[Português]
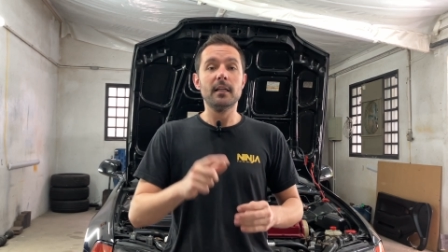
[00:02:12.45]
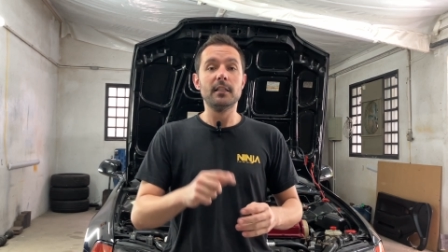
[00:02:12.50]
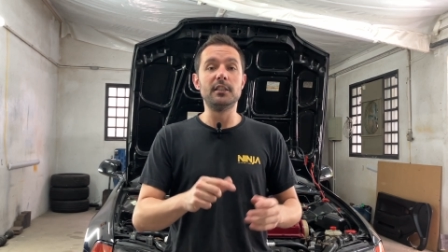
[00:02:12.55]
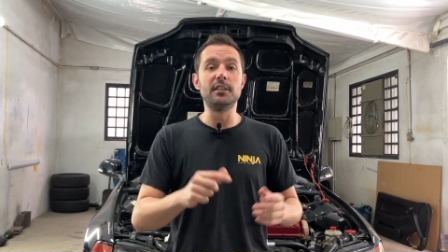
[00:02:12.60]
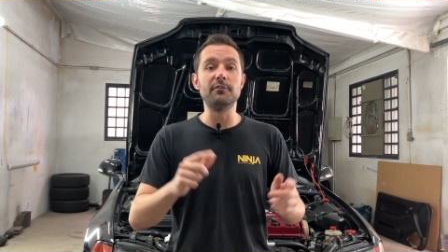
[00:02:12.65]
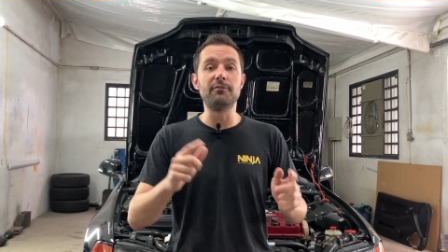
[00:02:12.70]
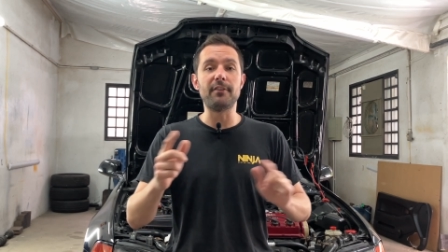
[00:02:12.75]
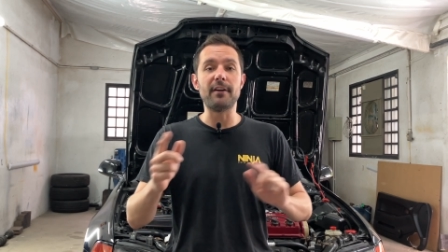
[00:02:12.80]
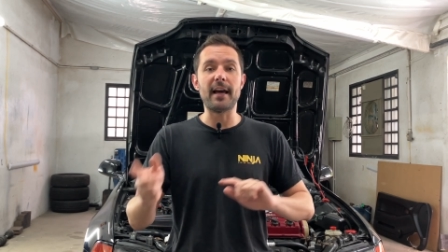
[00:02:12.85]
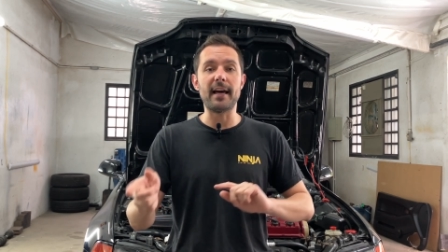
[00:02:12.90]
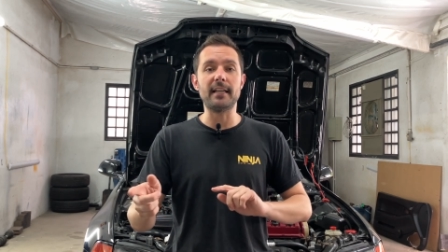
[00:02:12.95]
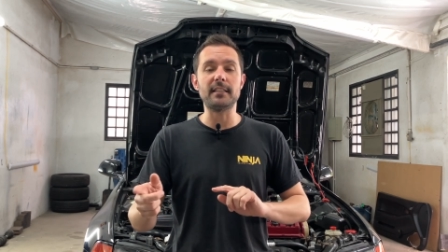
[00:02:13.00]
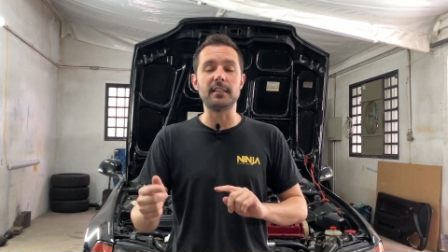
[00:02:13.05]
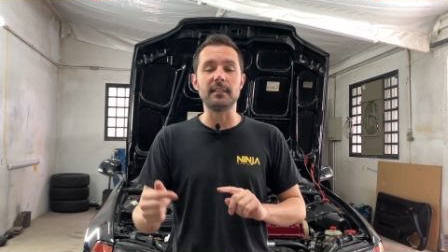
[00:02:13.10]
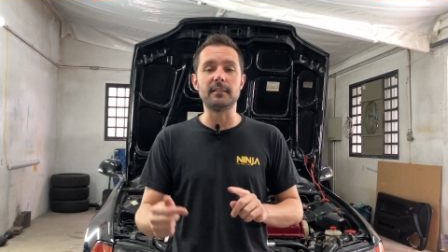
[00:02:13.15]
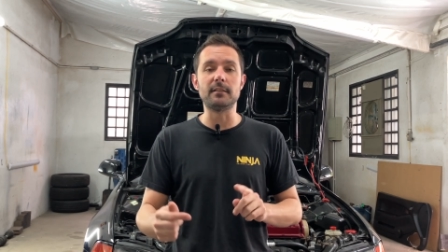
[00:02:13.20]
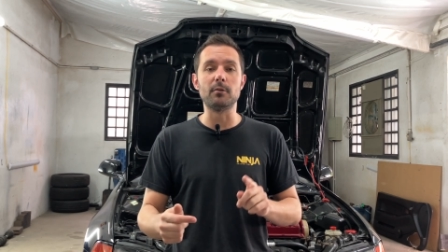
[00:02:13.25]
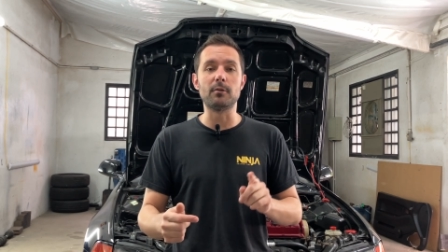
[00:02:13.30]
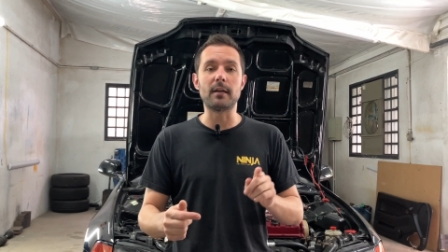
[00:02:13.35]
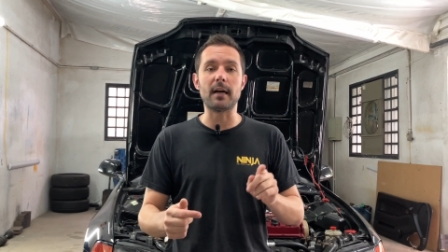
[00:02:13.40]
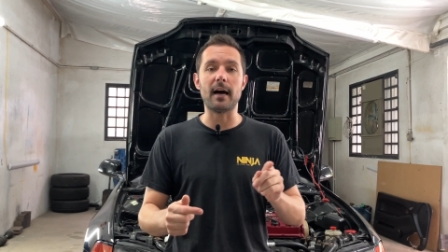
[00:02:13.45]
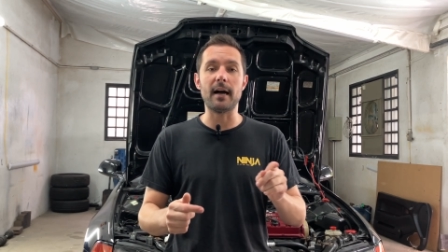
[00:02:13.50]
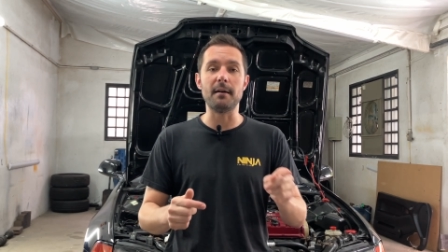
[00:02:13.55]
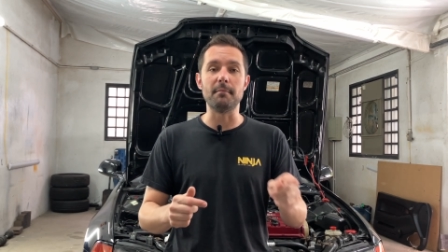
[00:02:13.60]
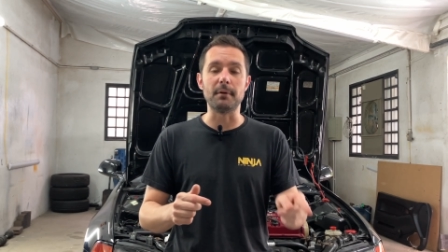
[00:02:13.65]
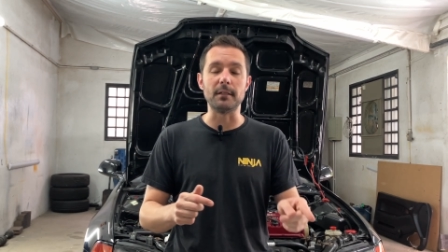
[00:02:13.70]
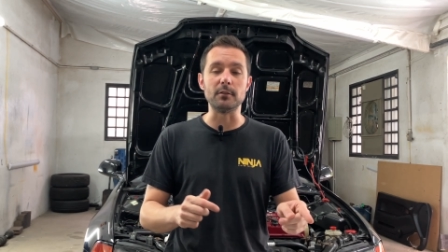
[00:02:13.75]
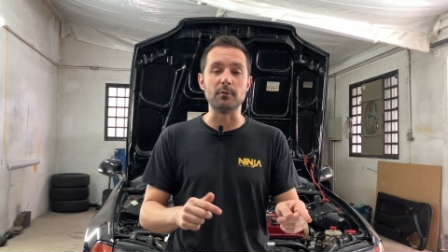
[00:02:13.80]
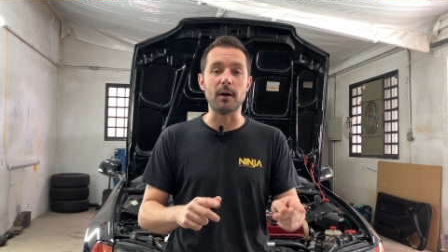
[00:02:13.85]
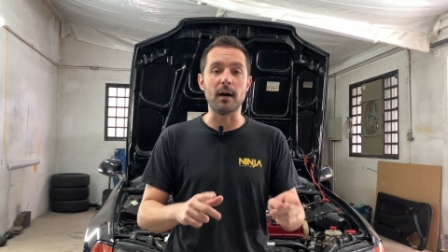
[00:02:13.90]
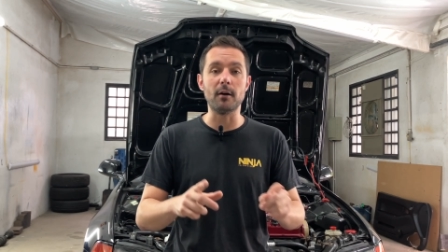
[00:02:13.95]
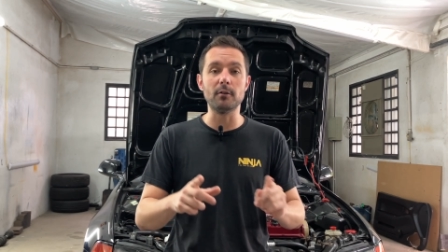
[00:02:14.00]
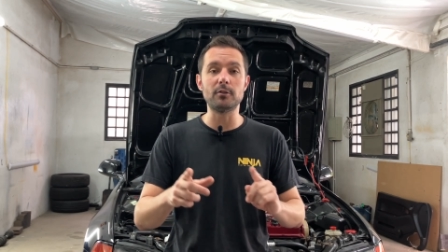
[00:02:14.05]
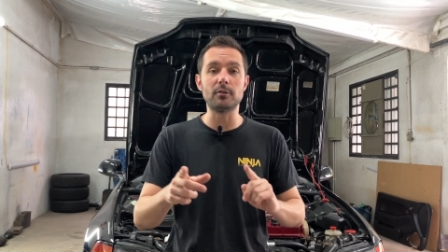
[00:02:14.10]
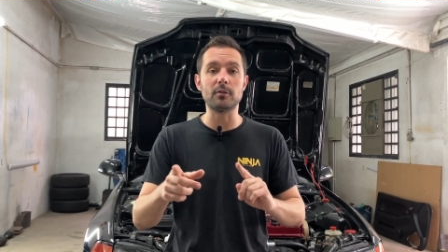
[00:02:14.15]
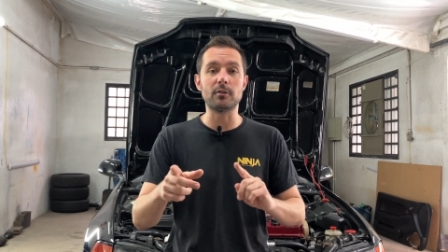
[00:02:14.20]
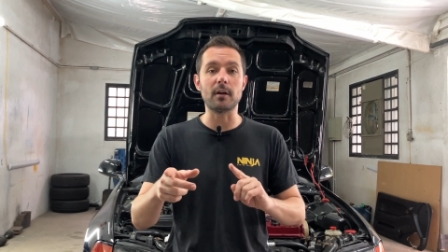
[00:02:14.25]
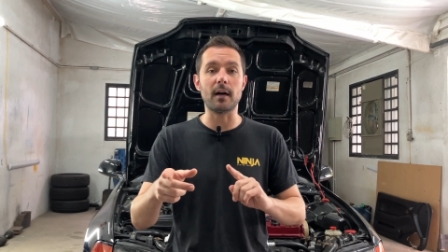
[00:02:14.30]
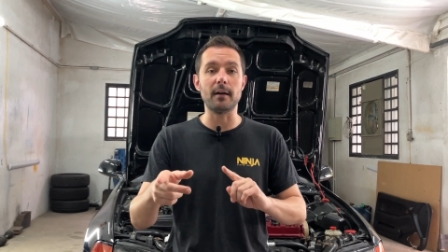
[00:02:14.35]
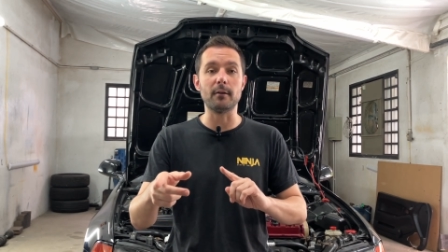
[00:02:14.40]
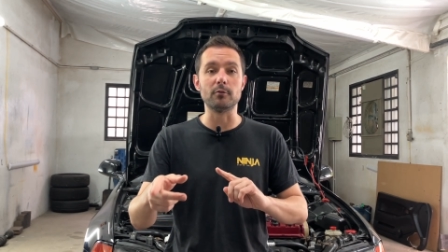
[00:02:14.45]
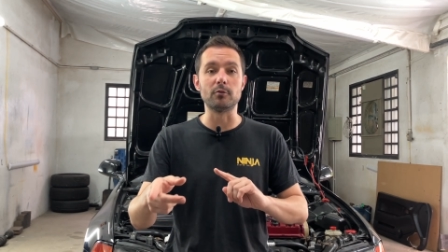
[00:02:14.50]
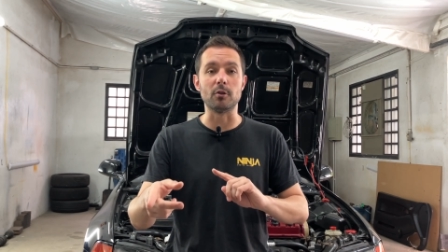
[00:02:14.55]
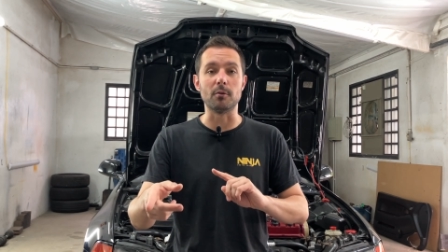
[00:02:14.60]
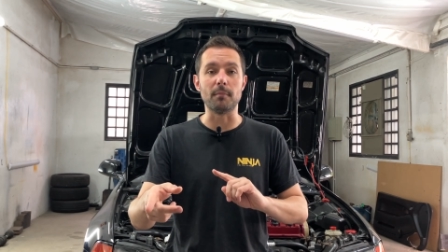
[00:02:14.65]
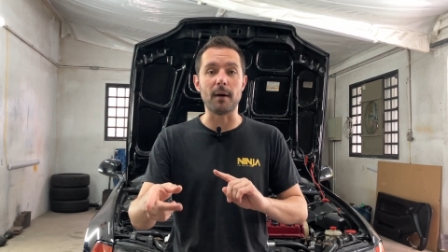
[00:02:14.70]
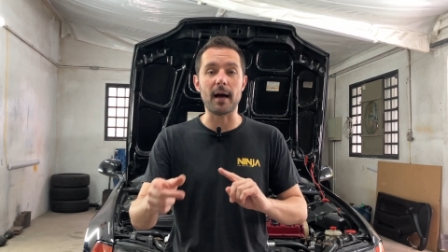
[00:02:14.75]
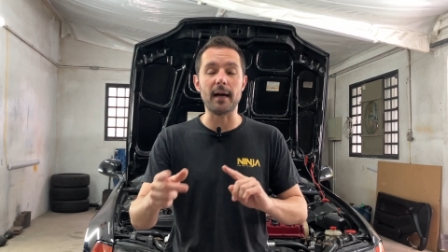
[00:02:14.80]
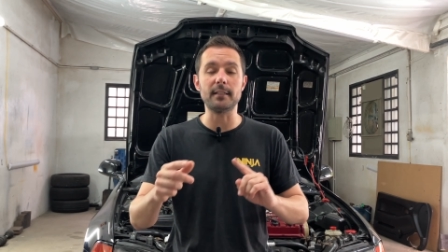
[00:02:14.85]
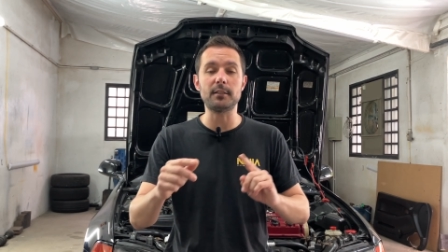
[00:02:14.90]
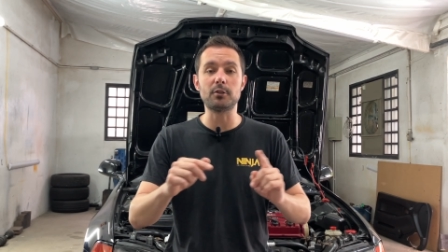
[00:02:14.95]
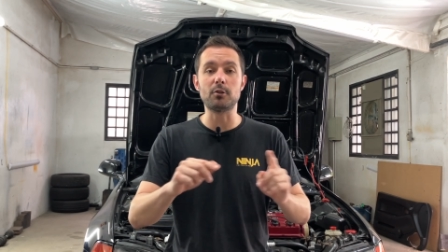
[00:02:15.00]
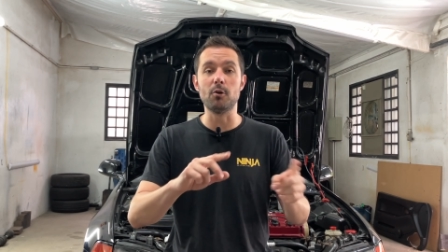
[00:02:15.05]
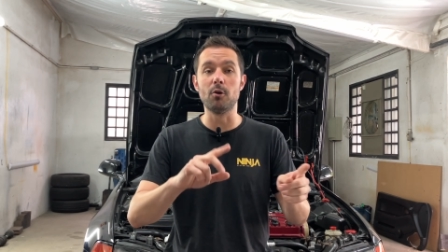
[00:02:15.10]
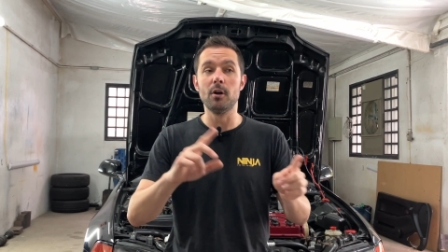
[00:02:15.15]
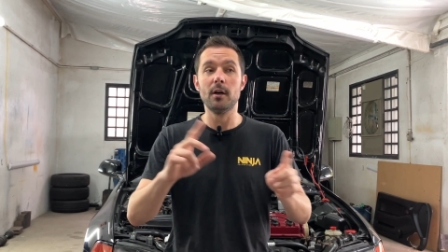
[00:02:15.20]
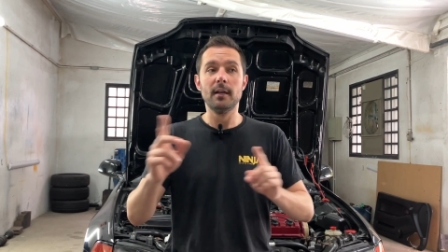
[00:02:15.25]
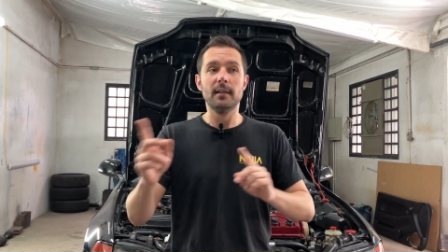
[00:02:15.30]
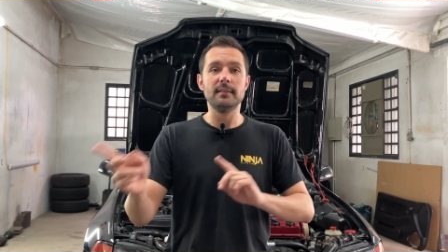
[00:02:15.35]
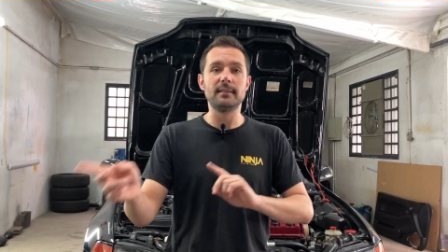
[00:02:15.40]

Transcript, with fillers: divergem se o carro é manual, se o carro é automático,